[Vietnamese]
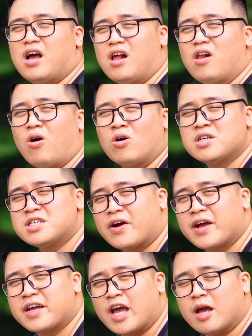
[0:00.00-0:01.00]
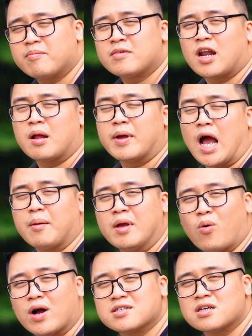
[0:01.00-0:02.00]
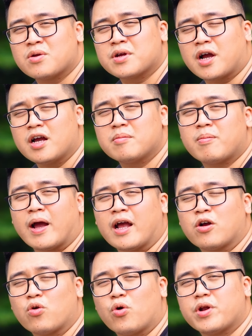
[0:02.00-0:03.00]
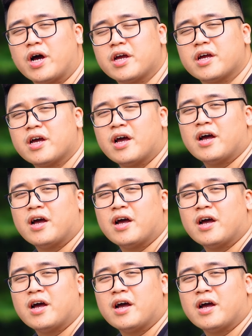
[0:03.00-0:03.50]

Hello, xin chào anh em, lại là mình Minh Hoàng Sơn ở kênh Máy ảnh Cũ Hà Nội đây.